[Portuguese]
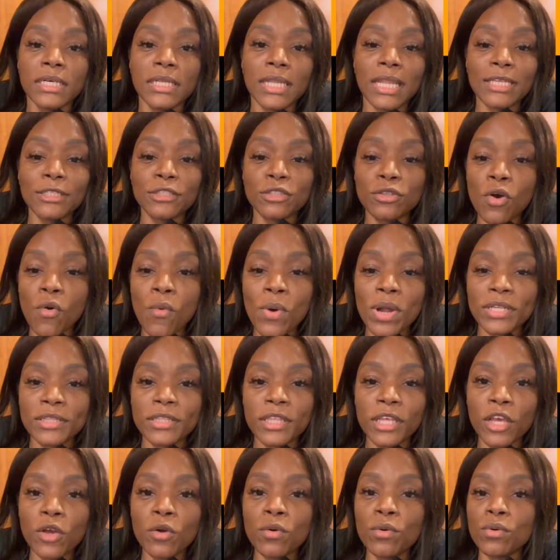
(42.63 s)
lançou um
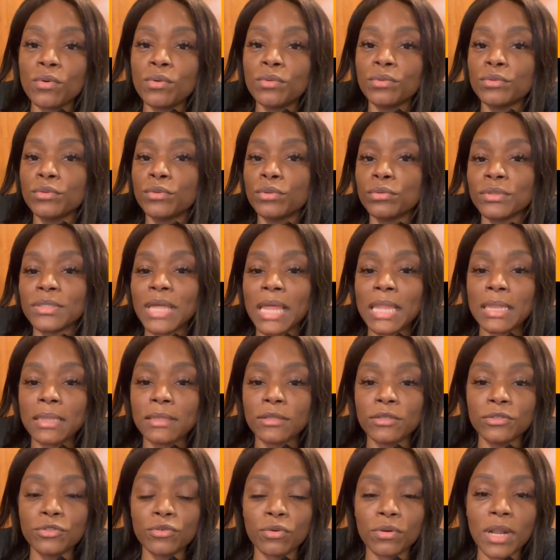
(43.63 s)
artigo de um tal
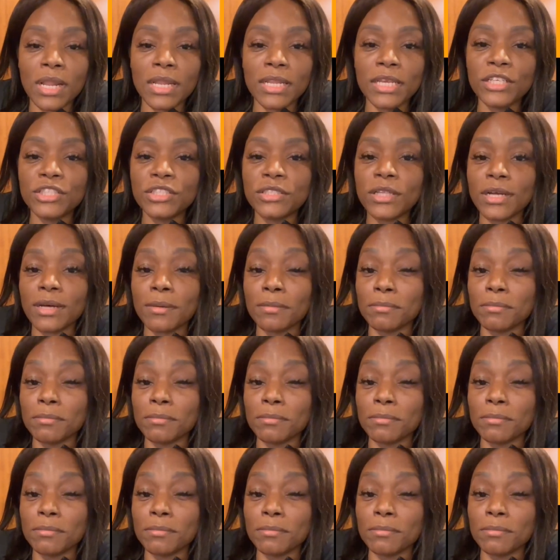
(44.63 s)
jornalista